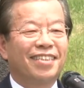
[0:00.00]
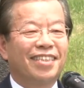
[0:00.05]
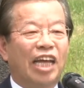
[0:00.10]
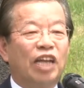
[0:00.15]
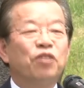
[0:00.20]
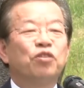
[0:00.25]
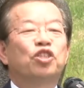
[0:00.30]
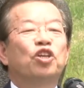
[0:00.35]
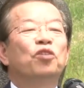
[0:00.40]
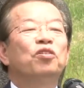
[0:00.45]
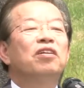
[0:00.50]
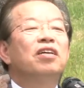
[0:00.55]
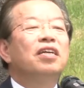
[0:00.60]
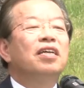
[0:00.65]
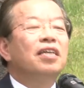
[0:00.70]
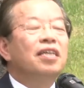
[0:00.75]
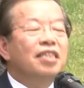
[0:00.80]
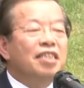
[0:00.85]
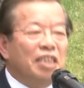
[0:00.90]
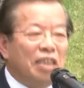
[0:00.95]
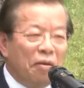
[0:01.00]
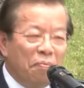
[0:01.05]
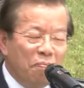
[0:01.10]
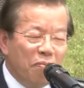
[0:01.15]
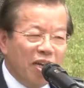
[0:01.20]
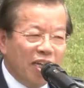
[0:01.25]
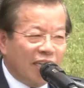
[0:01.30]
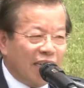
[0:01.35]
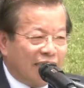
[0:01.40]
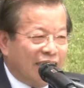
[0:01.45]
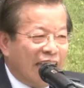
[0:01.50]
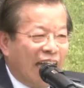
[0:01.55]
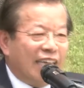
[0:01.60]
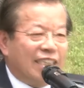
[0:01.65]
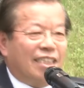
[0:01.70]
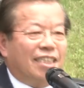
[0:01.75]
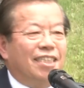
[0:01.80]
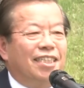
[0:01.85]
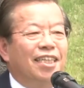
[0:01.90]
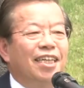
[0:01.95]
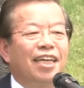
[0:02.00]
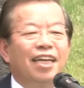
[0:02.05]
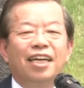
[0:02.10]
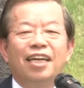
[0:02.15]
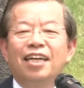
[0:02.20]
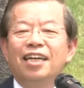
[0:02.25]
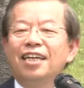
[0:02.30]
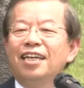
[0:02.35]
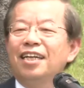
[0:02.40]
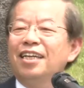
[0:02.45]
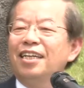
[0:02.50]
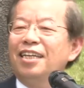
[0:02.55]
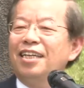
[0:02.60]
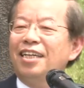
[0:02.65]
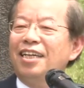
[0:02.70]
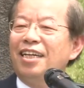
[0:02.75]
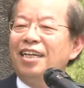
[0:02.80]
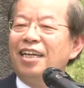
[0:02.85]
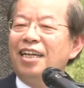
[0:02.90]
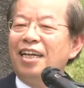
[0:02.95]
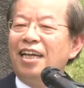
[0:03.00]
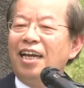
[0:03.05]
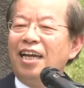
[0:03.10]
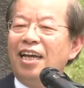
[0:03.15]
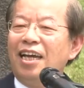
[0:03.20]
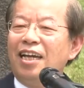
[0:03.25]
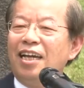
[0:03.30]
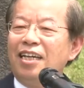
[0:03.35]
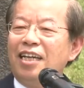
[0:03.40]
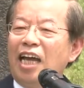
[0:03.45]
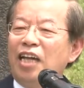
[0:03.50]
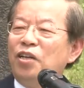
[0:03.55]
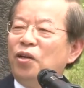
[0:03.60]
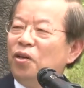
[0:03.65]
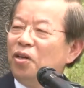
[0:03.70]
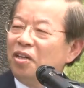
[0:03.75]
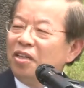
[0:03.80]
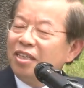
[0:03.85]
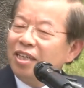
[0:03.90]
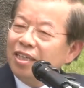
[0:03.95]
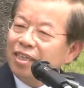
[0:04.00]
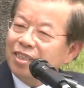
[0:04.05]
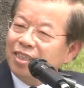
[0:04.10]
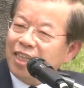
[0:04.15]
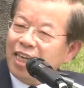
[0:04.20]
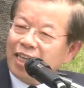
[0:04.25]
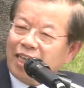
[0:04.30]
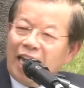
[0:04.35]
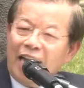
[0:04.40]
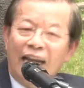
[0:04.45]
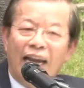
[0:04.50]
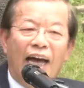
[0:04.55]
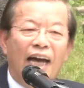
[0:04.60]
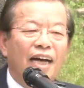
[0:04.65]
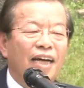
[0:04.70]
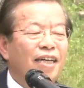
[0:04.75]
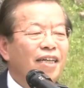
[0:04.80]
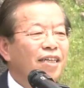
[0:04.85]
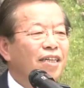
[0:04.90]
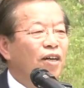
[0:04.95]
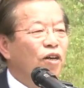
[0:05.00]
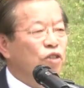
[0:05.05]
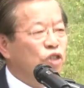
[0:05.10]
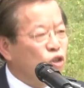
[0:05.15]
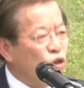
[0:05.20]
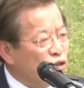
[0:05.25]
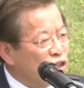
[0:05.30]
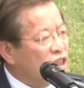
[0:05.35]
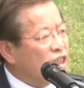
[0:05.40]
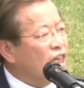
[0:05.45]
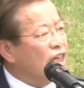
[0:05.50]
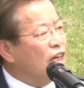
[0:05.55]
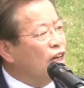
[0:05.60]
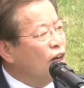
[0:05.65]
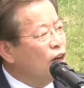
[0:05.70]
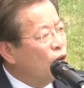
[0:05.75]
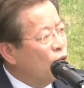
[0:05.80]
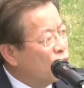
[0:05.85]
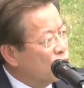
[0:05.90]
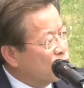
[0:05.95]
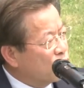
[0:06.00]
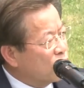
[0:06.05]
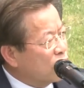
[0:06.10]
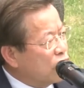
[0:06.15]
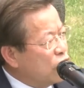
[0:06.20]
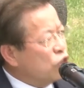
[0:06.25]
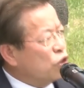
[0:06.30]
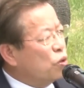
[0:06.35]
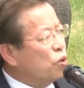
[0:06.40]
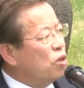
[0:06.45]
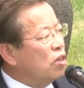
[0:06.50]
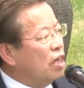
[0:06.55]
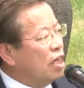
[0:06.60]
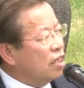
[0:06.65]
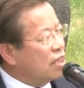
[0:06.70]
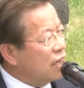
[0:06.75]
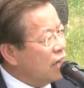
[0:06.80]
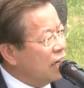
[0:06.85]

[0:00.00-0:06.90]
咱有将生命的价值，咱互世界人、互众生、互更多的人